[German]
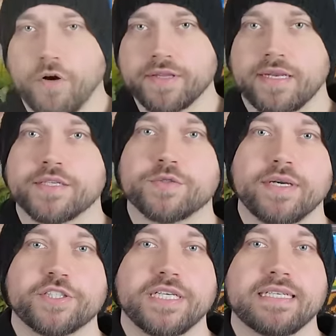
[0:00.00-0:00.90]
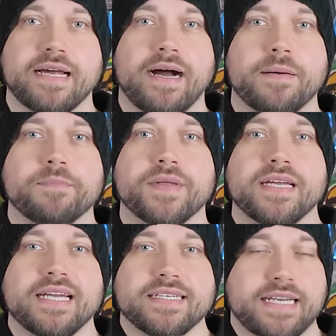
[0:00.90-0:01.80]
Warner dazu entschieden haben,
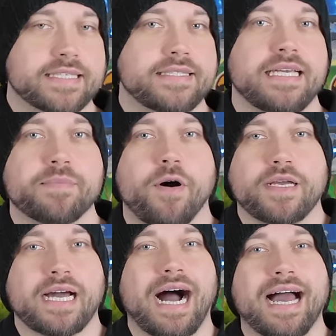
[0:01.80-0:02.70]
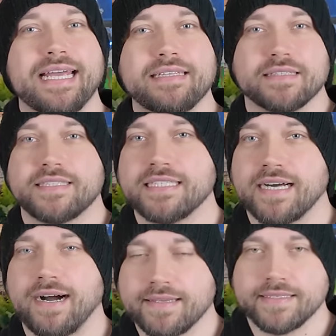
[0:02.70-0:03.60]
dass sie eben auch ihre eigenen
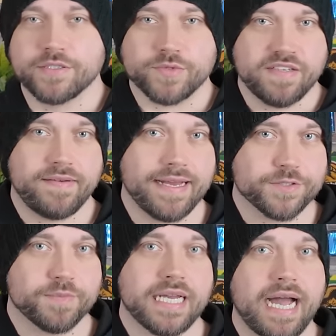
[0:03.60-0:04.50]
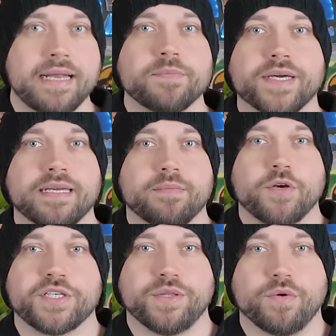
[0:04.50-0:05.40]
Titanen in dieses Universum mit einbringen
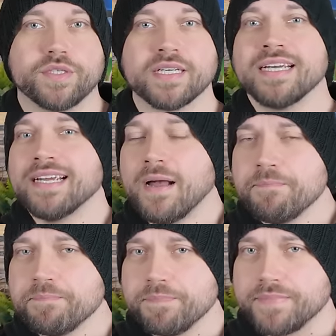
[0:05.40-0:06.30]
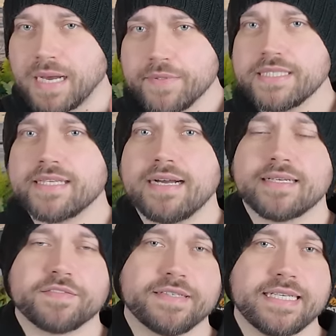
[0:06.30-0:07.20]
möchten. Und da muss ich
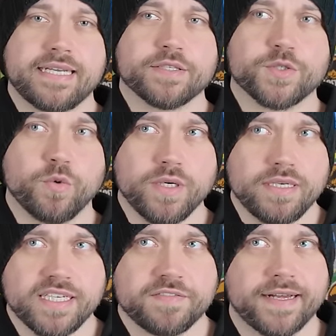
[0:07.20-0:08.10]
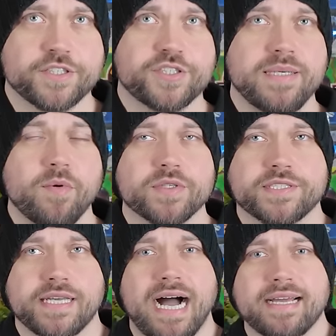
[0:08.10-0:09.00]
sagen, das finde ich ganz cool. Ich fand, Shimo
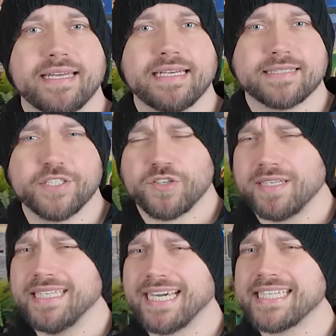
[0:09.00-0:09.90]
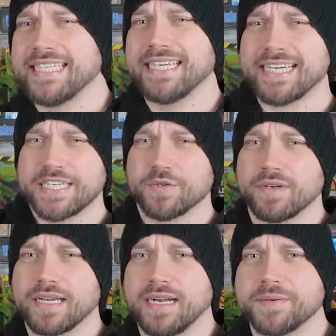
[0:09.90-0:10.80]
und Scar King sind schon in die richtige Richtung
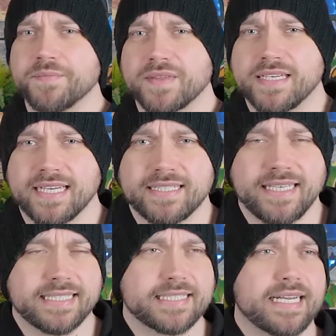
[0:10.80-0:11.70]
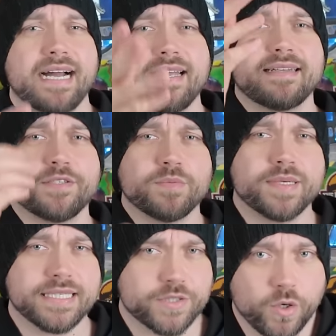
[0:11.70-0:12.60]
gegangen. Ich hätte jetzt Scar King nicht
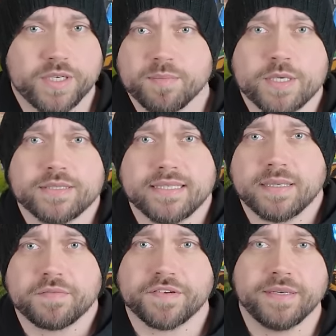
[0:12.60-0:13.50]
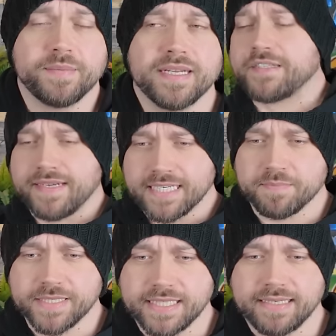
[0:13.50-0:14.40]
unbedingt töten müssen in dem Film. Das fand ich
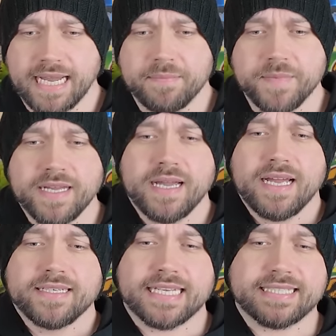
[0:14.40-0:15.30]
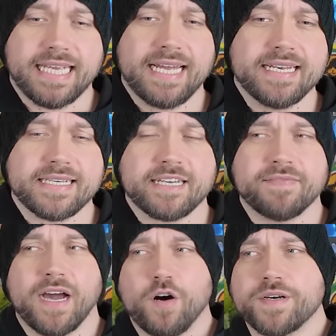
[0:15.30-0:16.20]
ein bisschen lame. Dass der nicht
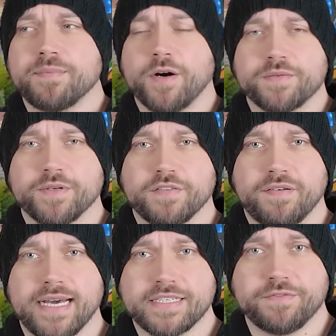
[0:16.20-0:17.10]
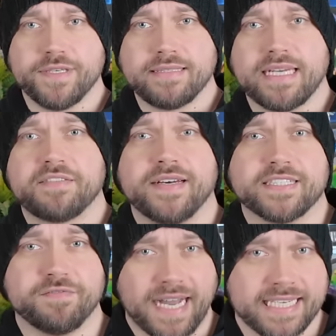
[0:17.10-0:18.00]
irgendwie aufgebaut wurde, vielleicht für
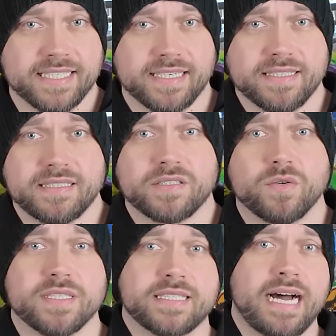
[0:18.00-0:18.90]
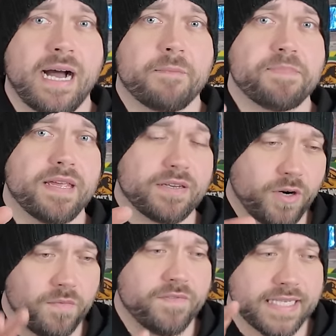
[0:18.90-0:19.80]
irgendetwas weiteres. Und da
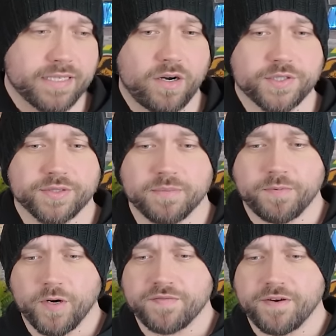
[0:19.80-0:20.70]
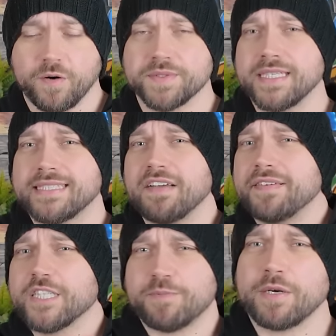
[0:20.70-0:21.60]
kommen wir jetzt auch zu einem Punkt, warum es hier sehr
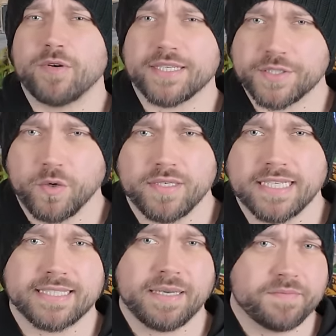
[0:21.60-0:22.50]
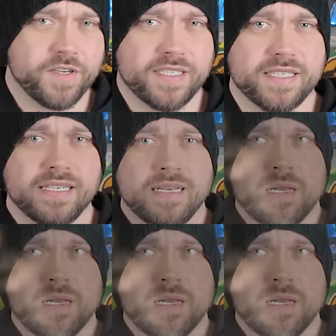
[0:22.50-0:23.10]
viele Spekulationen jetzt geben wird.